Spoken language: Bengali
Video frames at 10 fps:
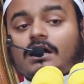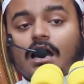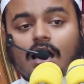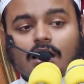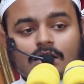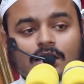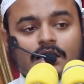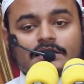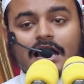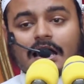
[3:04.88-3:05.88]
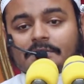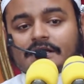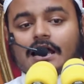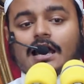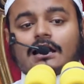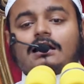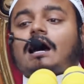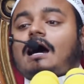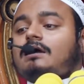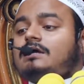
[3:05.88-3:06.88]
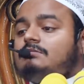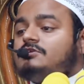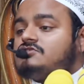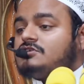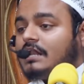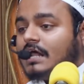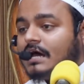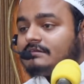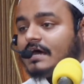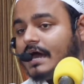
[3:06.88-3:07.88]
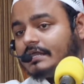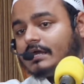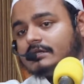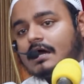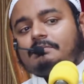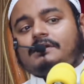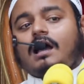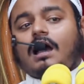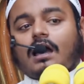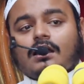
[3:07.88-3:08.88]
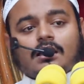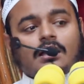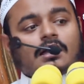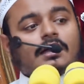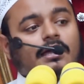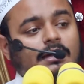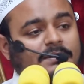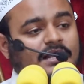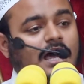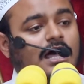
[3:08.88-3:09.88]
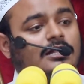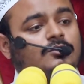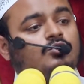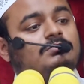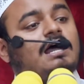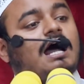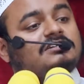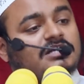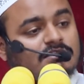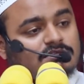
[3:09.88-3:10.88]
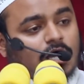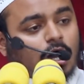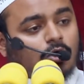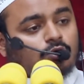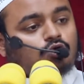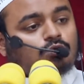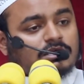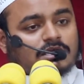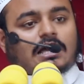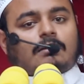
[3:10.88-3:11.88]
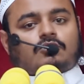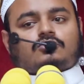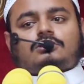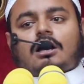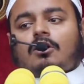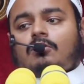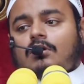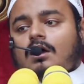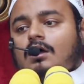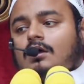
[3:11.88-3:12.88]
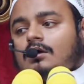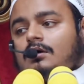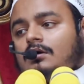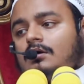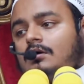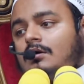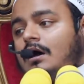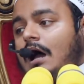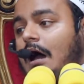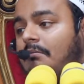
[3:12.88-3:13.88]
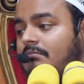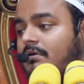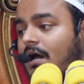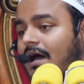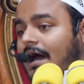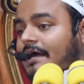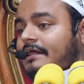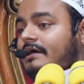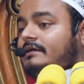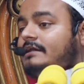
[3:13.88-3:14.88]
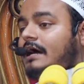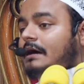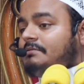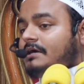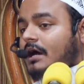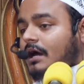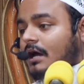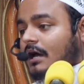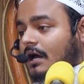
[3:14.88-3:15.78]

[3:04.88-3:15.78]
বিহা ইয়া বিলাল আকিমিস সলাত আরিহনা বিহা হে বেলাল তুমি আজান দাও তুমি একামত দাও আমরা আরিহনা বিহা